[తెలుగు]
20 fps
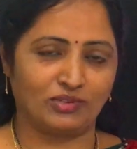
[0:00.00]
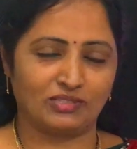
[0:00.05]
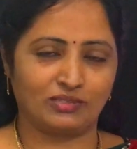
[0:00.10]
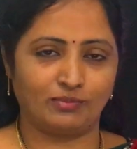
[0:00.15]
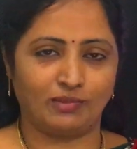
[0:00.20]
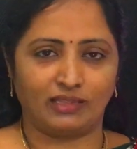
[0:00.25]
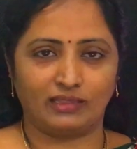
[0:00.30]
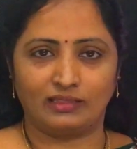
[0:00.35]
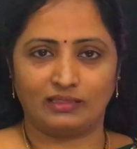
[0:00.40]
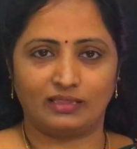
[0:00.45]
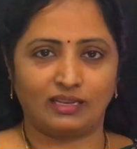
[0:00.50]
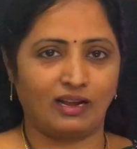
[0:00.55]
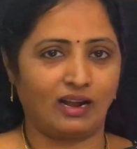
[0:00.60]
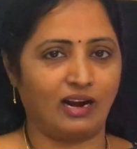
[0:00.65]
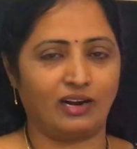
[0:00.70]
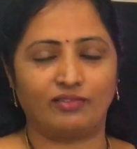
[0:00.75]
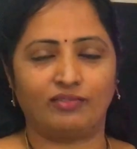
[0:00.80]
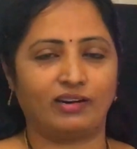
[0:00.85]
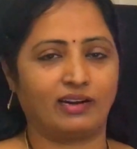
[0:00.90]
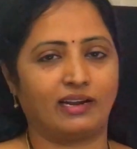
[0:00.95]
కోసం అంత
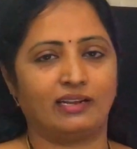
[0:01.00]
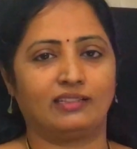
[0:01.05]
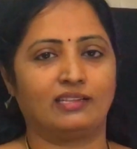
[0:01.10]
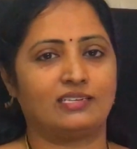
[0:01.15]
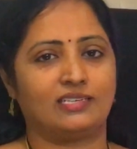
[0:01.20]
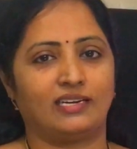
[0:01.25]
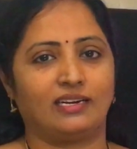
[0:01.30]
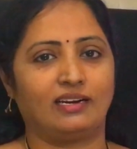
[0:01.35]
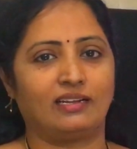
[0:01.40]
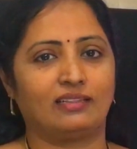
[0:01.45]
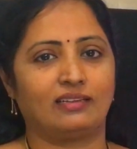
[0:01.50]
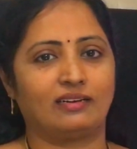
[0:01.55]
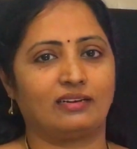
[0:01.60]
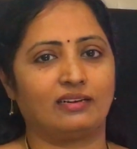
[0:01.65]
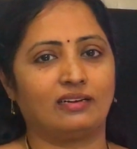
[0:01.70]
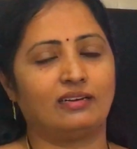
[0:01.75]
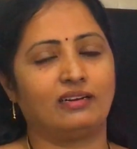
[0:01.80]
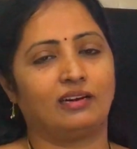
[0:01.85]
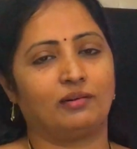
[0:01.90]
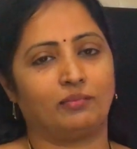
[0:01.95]
హార్డ్ వర్క్ అయితే
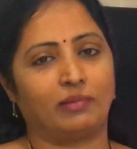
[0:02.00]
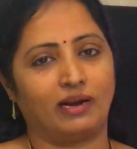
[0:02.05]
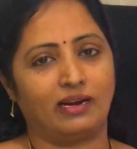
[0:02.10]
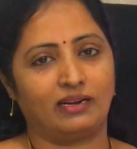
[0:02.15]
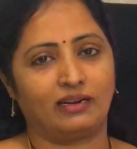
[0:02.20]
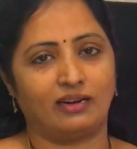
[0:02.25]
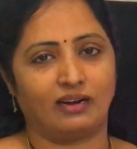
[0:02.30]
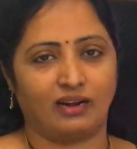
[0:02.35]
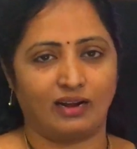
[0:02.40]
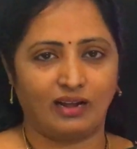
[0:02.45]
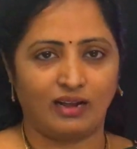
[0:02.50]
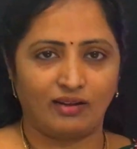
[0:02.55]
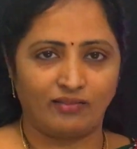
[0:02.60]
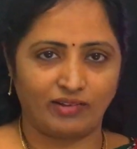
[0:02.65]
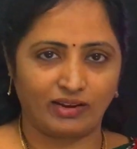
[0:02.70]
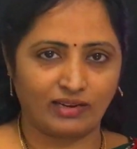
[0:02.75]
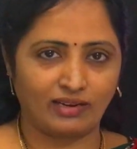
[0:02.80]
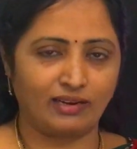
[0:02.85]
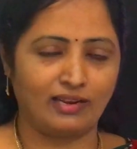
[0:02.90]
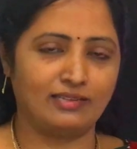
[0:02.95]
చేయలేదండి నేను బయట నా
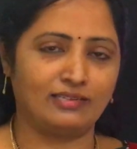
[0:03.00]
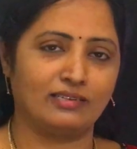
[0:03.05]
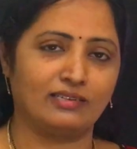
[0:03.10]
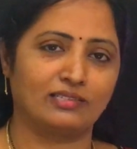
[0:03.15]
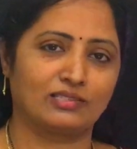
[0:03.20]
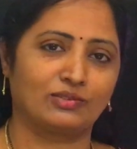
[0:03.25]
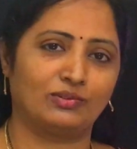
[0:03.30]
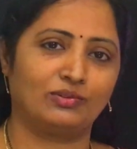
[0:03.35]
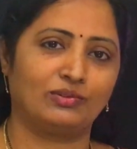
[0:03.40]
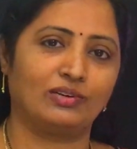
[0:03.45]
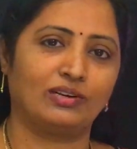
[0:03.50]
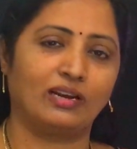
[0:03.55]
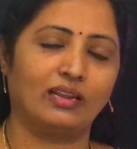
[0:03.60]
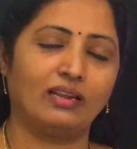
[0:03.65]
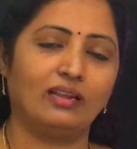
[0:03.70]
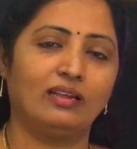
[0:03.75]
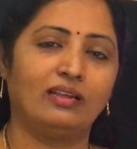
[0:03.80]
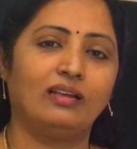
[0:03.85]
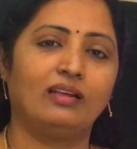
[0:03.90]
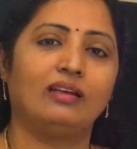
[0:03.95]
వర్క్ నేను చేసుకుంటూనే
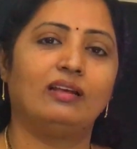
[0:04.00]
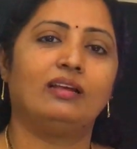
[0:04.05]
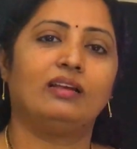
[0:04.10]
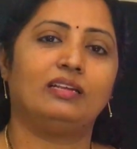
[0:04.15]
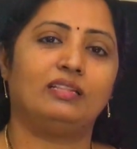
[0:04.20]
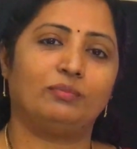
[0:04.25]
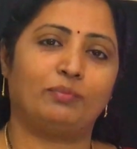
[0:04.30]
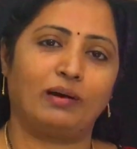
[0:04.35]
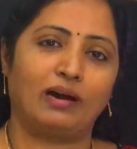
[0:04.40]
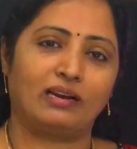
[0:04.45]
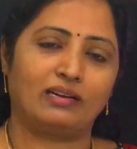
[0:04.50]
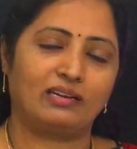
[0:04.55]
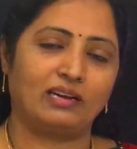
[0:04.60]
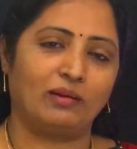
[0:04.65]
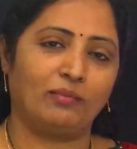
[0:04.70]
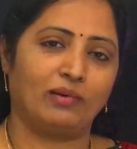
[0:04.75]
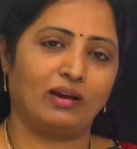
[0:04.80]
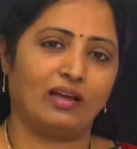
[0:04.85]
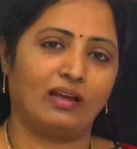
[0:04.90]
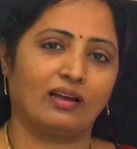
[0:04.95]
ఇది పార్ట్
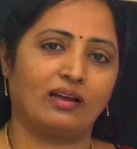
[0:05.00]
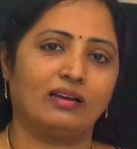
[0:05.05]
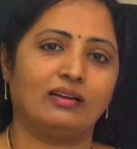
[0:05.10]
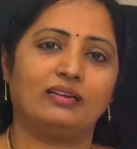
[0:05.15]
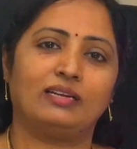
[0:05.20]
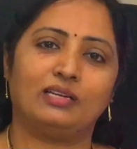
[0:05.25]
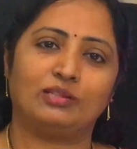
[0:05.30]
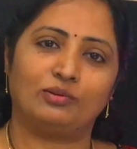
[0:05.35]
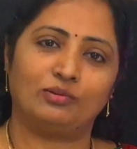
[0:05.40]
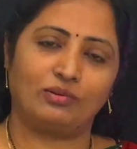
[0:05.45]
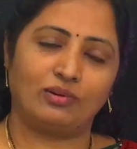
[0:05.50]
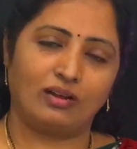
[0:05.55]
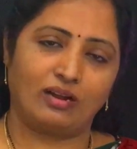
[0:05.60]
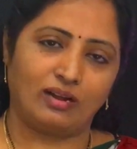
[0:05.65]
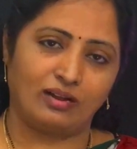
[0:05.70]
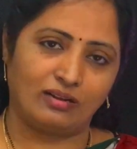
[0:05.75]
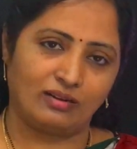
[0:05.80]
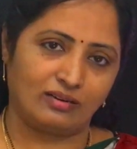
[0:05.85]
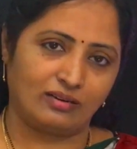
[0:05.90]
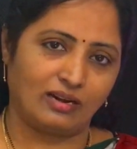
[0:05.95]
టైం లాగా ఏదో
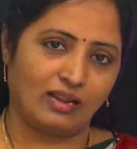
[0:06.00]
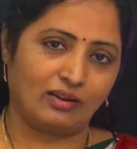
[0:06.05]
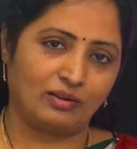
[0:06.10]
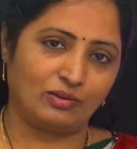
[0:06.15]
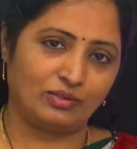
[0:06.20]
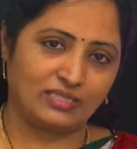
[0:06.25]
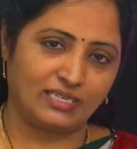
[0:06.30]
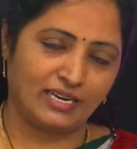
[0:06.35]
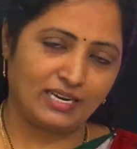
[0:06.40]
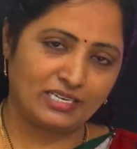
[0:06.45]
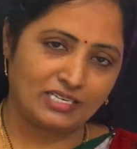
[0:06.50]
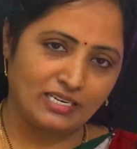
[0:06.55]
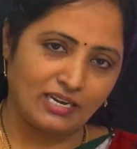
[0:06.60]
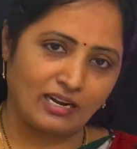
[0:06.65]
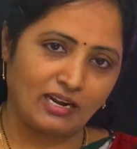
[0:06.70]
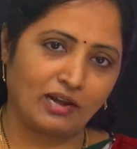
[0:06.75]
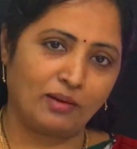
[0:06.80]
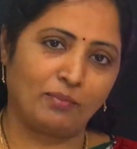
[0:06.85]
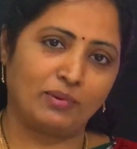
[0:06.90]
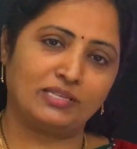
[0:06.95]
నాకు షేర్
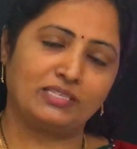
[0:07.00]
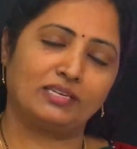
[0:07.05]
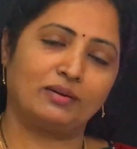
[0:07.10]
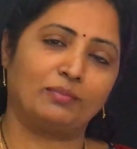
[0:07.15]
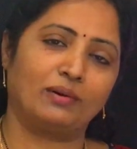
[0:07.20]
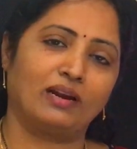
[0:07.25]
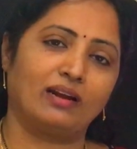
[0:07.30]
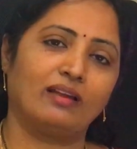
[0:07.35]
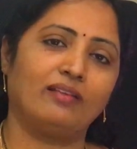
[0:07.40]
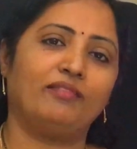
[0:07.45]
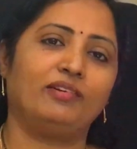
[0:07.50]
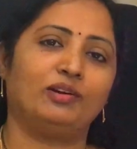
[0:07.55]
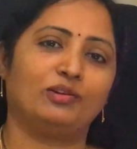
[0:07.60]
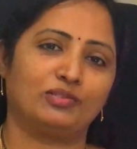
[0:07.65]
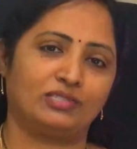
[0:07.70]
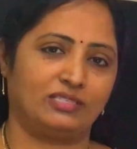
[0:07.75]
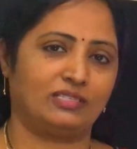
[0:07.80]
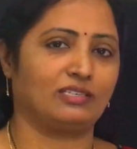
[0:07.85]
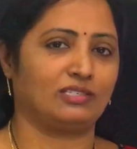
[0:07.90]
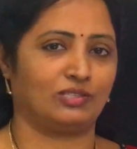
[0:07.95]
చేయాలనిపించినప్పుడల్లా
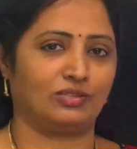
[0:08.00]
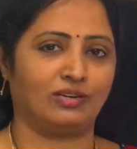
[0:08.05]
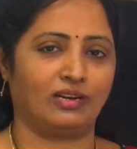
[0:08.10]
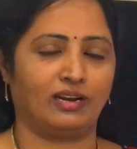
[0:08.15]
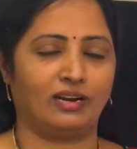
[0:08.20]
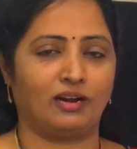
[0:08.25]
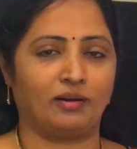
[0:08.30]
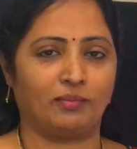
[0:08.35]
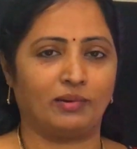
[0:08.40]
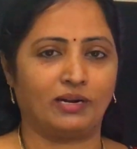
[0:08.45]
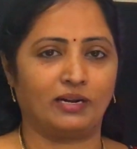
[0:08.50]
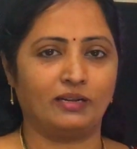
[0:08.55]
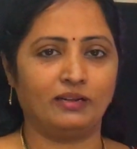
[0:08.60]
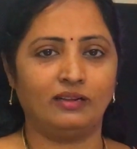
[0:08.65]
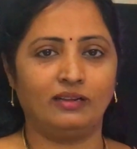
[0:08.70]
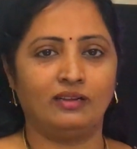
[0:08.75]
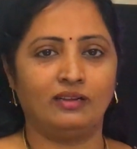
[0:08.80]
వీడియోస్ చేస్తున్నాను అనమాట